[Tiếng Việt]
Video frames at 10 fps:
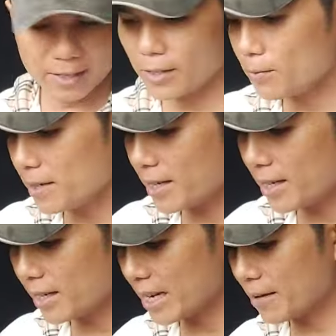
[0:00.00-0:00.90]
lúc
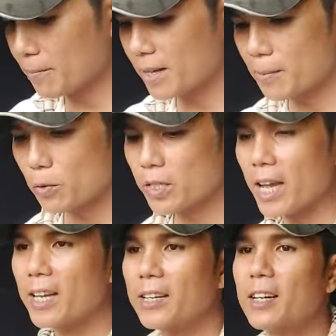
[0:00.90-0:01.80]
à, làm cà
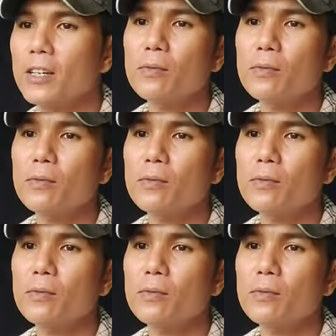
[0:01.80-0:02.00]
bonsai lửa